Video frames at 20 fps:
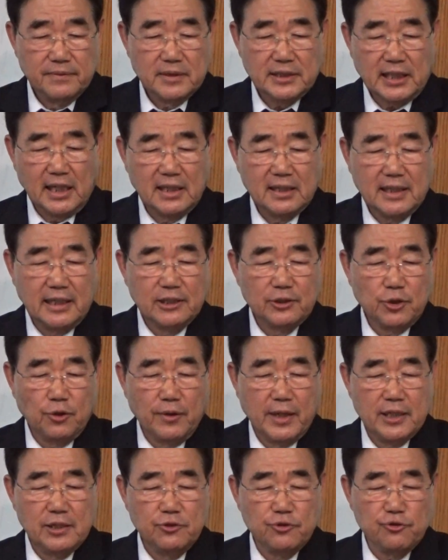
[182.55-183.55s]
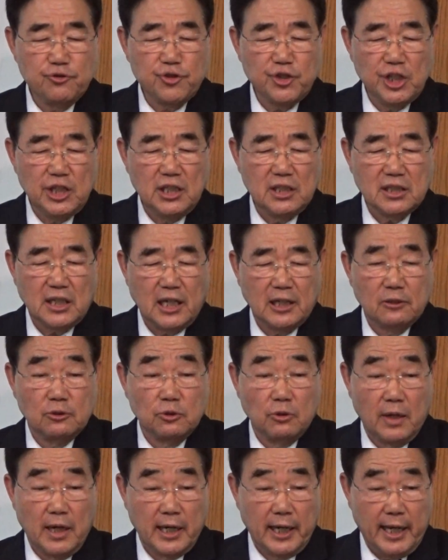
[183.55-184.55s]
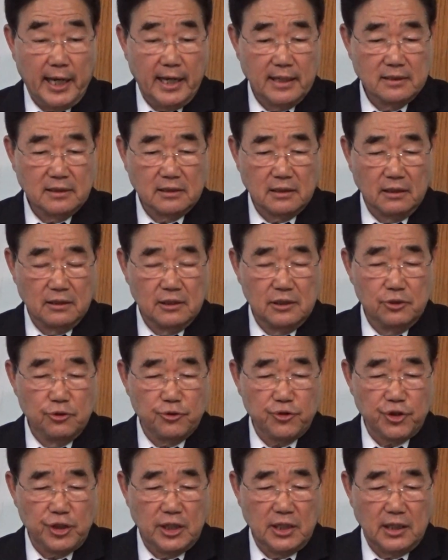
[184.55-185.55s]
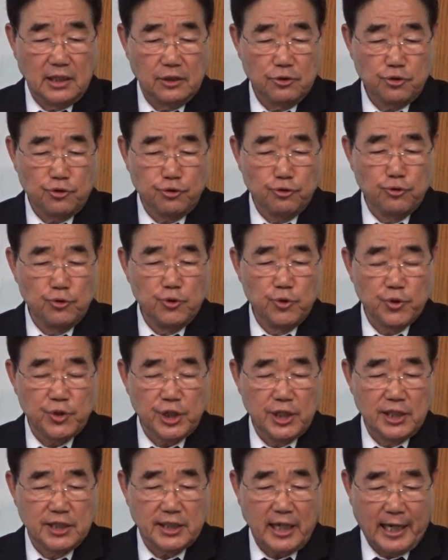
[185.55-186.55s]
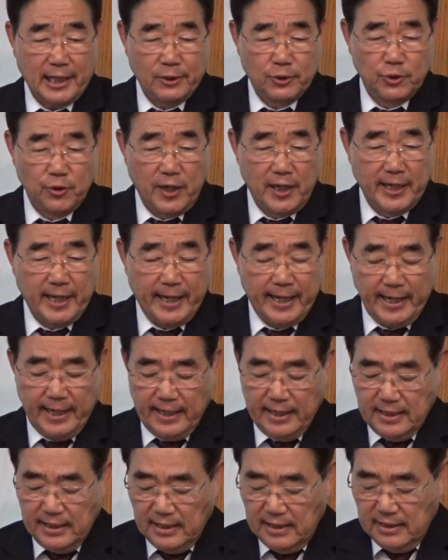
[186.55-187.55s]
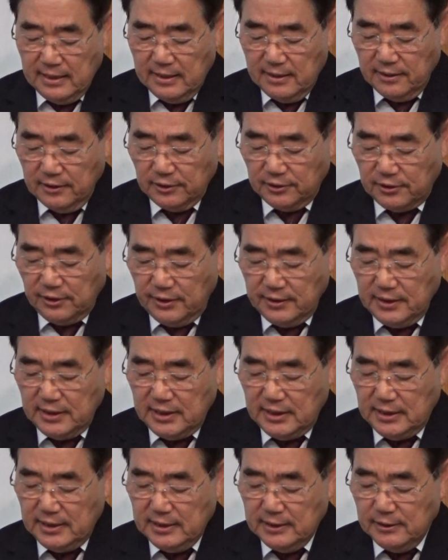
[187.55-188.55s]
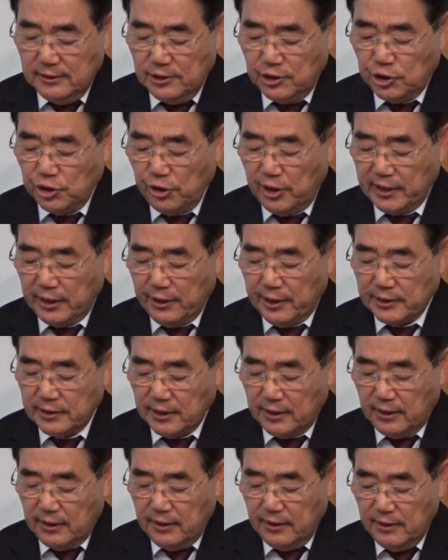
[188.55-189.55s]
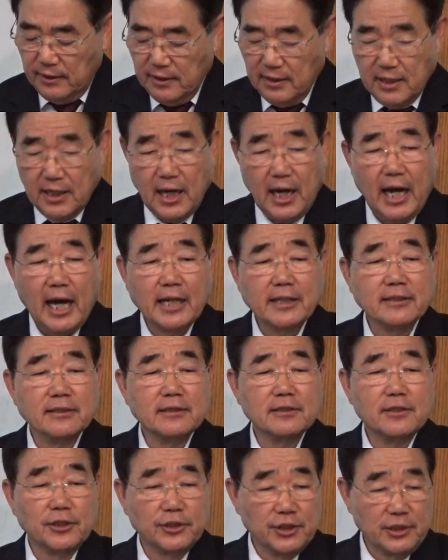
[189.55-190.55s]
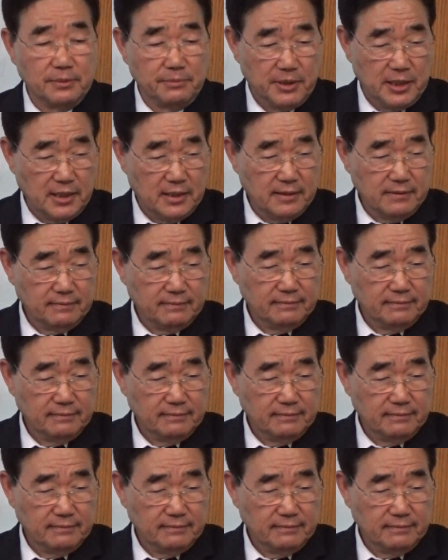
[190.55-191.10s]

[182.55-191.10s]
잠깐 동안 육신이 사는 동안에 썩을 육신이 죽을 육신이 사는 동안에 어떤 이익을 취하기 위해서 하는 것들입니다.